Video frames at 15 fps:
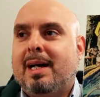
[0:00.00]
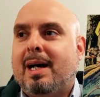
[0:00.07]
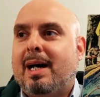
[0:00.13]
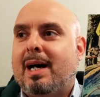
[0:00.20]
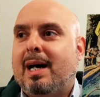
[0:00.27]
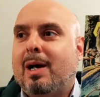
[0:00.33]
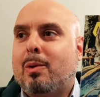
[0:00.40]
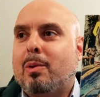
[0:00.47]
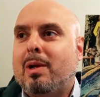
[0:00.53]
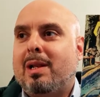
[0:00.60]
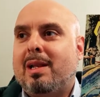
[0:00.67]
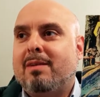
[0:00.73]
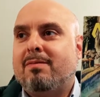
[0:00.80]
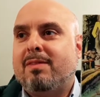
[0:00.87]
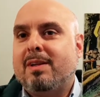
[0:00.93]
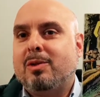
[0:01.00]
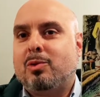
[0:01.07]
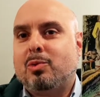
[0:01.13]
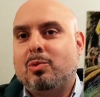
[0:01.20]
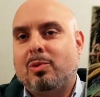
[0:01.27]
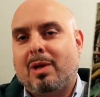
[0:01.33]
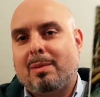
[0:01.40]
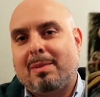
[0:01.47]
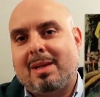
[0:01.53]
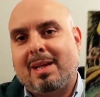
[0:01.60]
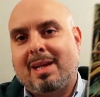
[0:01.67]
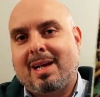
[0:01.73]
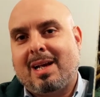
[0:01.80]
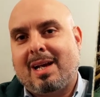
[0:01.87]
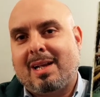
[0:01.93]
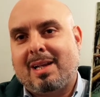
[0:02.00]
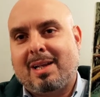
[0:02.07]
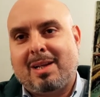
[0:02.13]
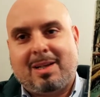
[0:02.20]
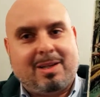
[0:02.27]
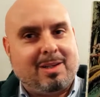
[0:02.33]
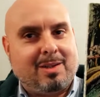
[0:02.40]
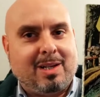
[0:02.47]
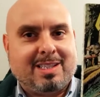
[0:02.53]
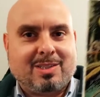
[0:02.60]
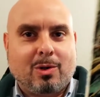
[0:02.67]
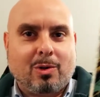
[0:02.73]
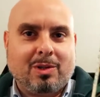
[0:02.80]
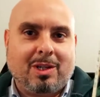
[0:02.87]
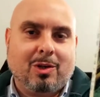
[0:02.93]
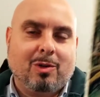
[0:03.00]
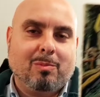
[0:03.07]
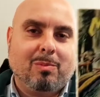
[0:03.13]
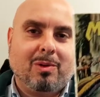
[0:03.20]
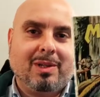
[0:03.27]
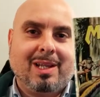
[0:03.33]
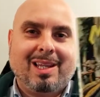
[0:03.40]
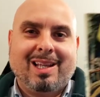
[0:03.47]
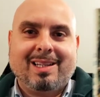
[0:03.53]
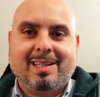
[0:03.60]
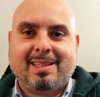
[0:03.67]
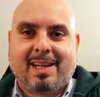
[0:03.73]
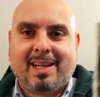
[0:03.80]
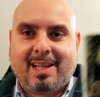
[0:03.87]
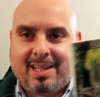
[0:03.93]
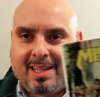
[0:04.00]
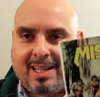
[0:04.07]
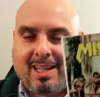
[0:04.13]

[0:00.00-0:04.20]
a quelle avventure americane esotiche un po' degli anni 30,